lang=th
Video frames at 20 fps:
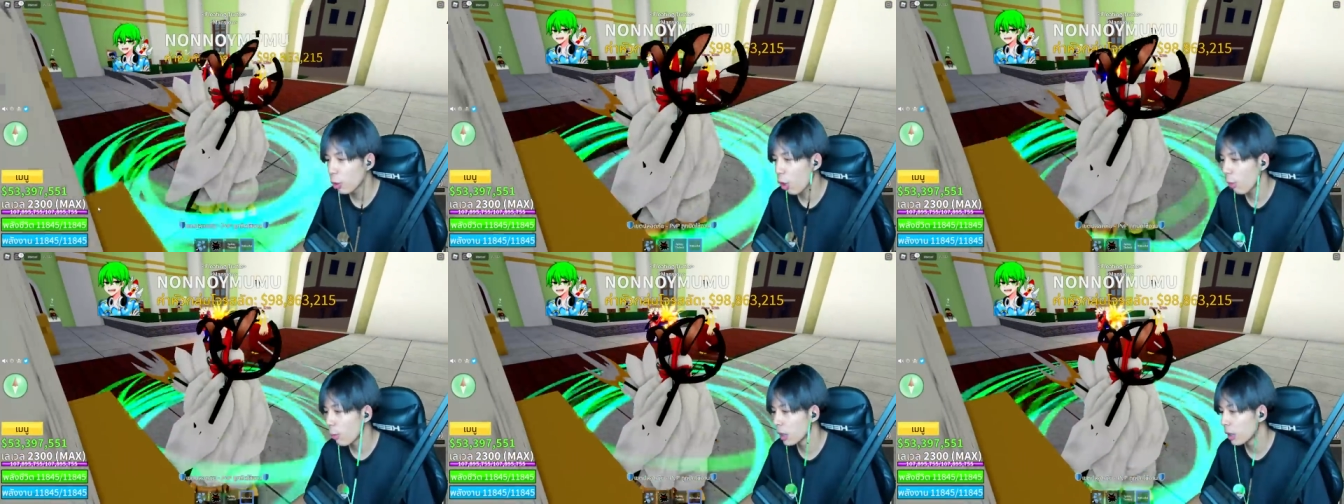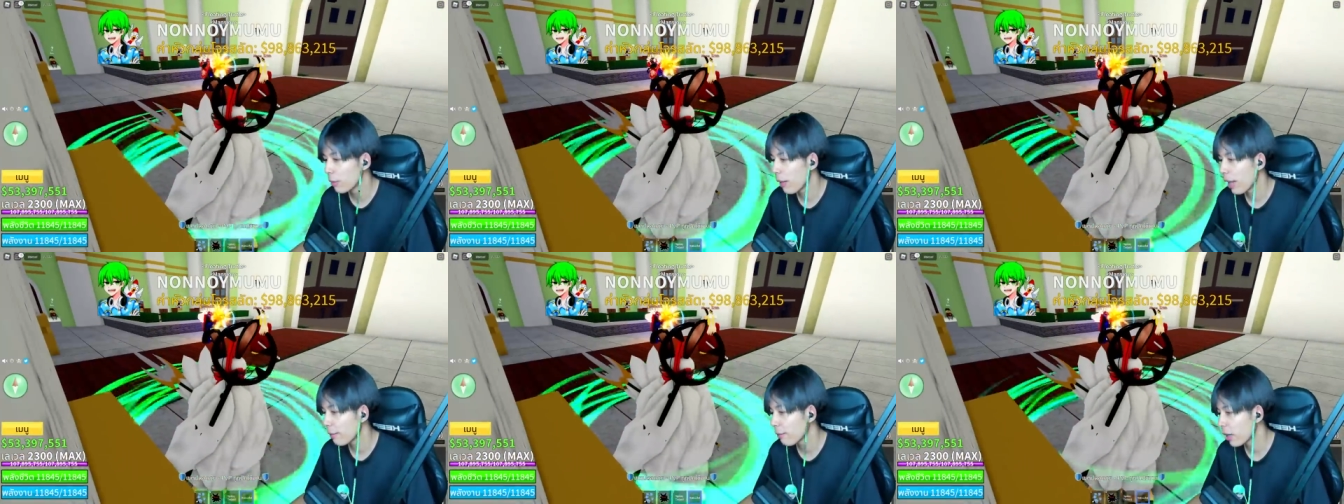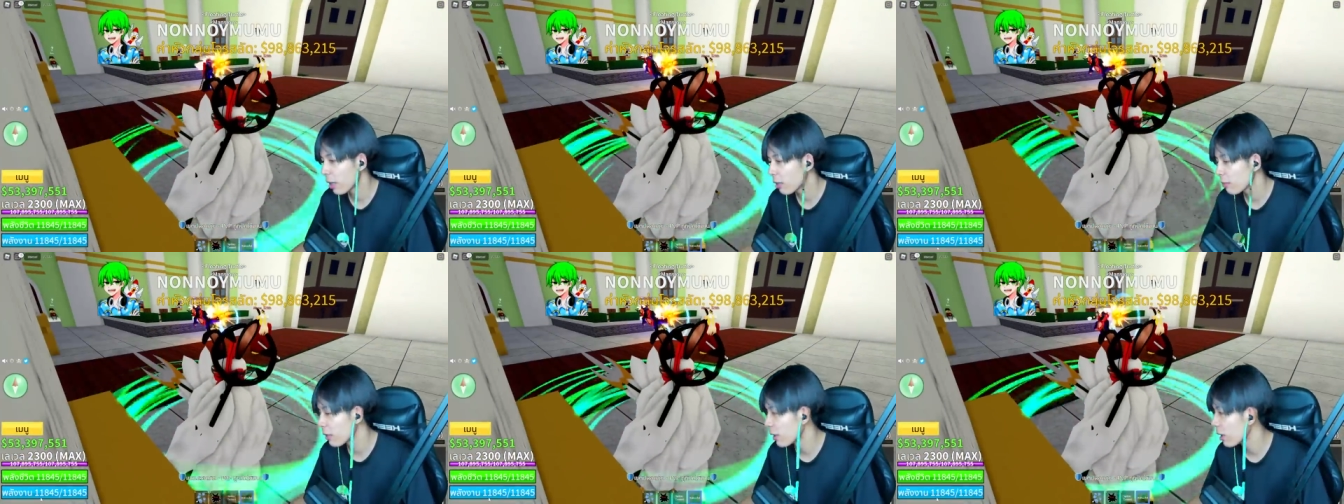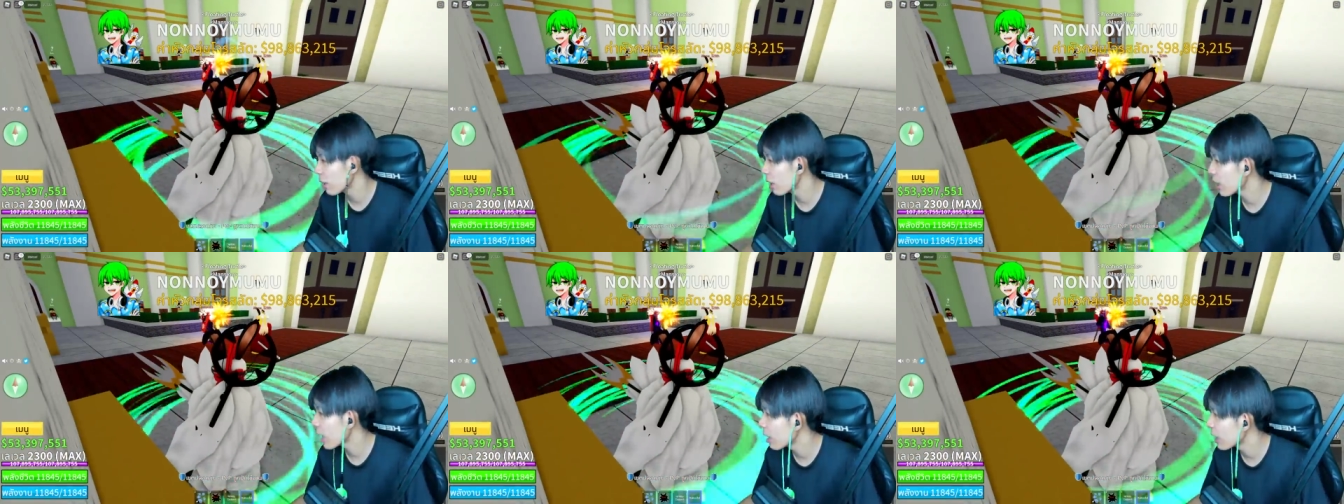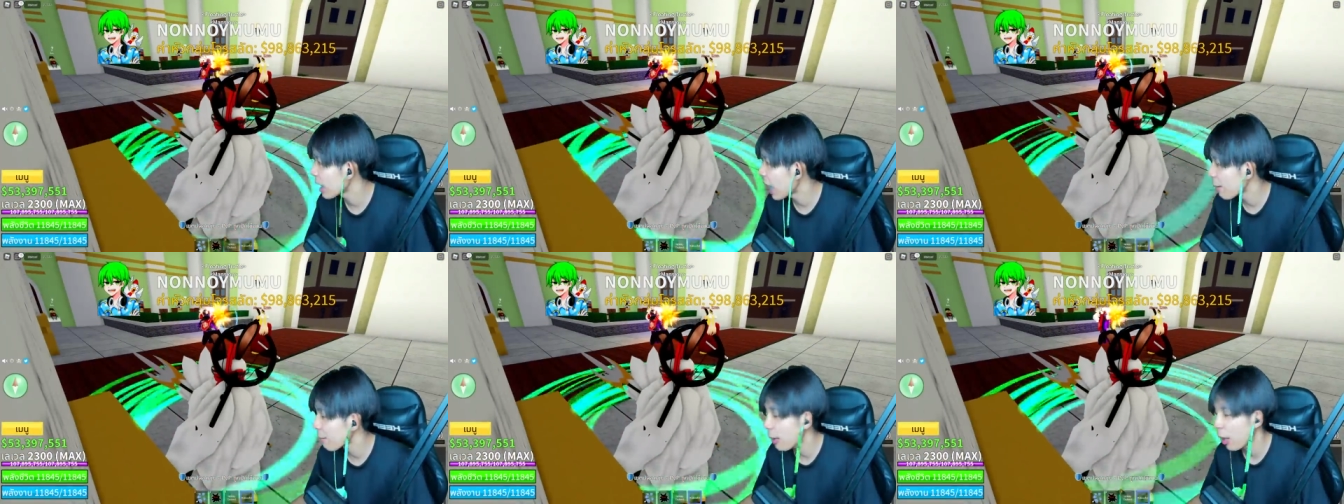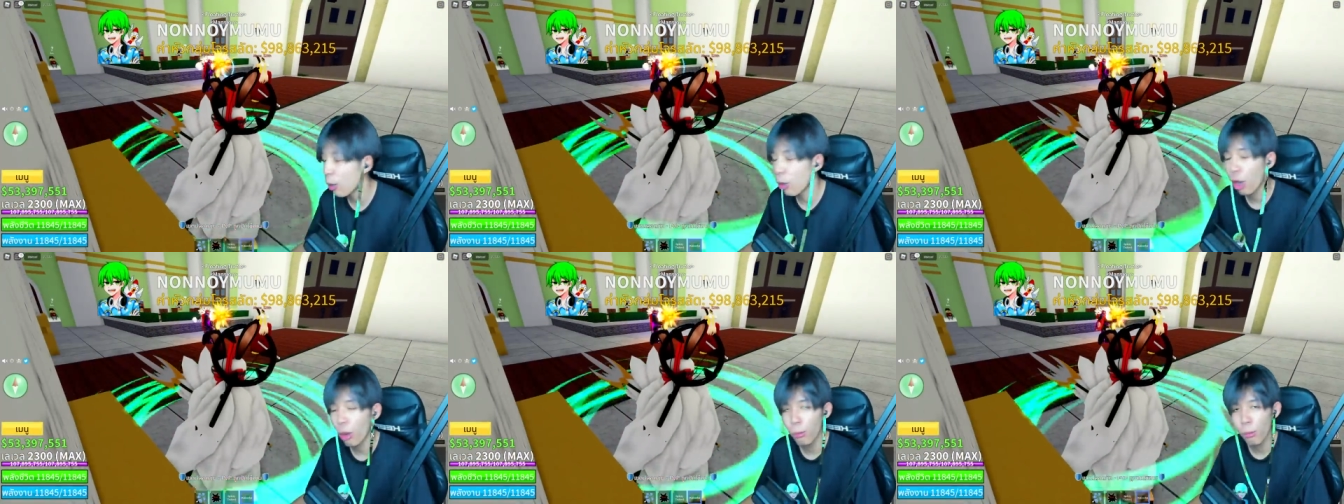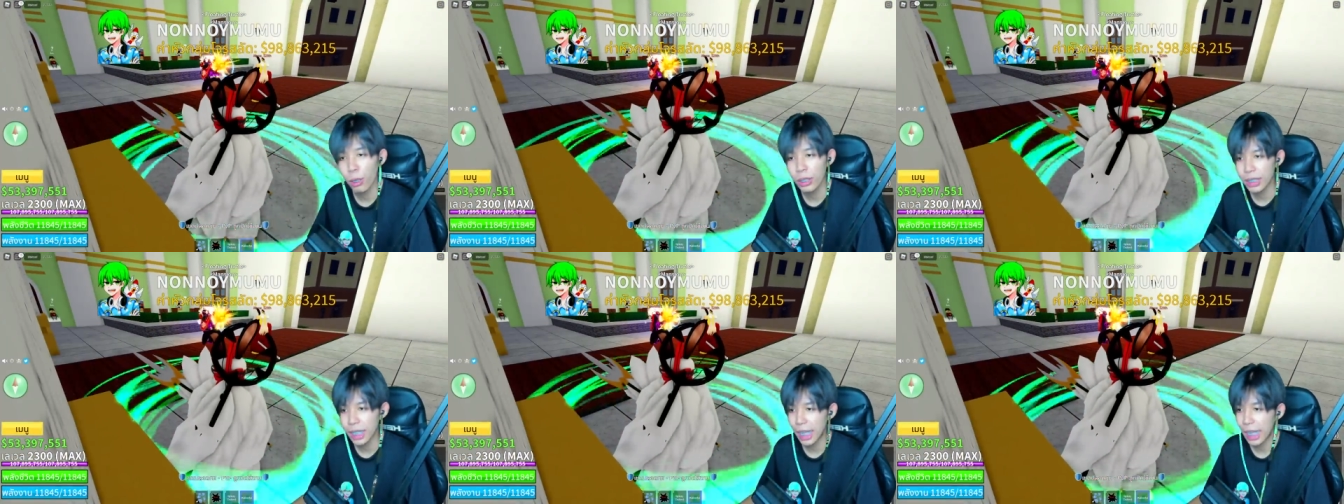มโบเลยว่าเฟิร์สก้านะครับเขาคอมโบ
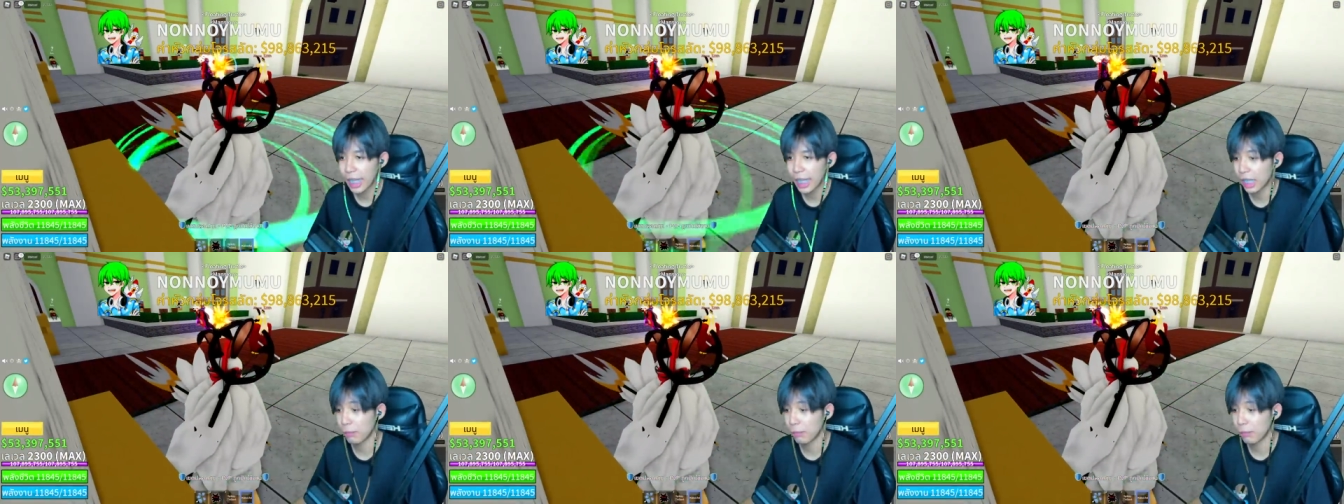ยังไงกัน